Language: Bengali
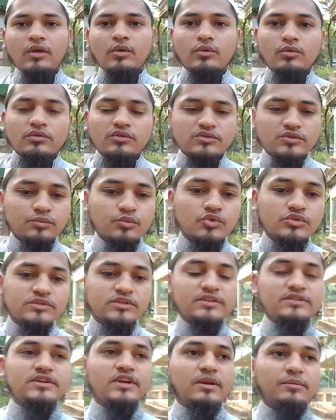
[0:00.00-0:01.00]
কোনো কিছু
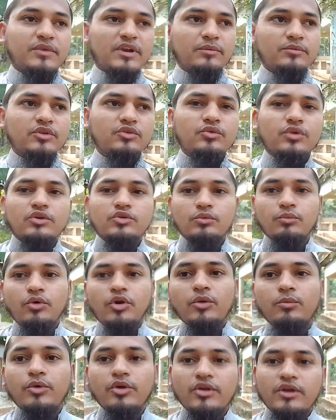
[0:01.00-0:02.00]
বুঝতেছিলাম না ভিতরে একটু
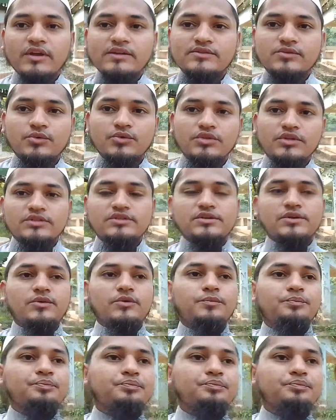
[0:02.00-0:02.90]
ভয় ভয় কাজ করতেছিল